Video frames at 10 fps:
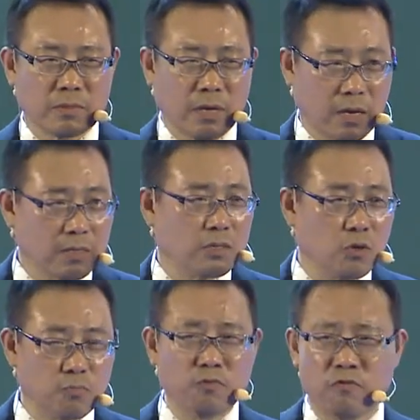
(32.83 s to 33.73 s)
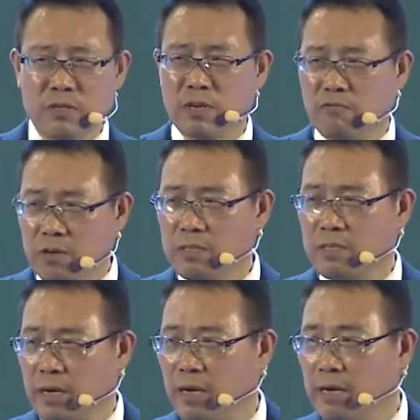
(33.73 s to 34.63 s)
还是有部分的疯子
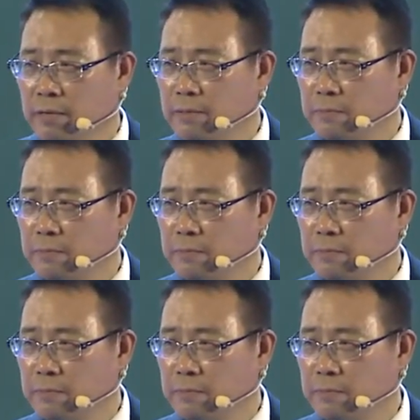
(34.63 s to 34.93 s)
呢，哈。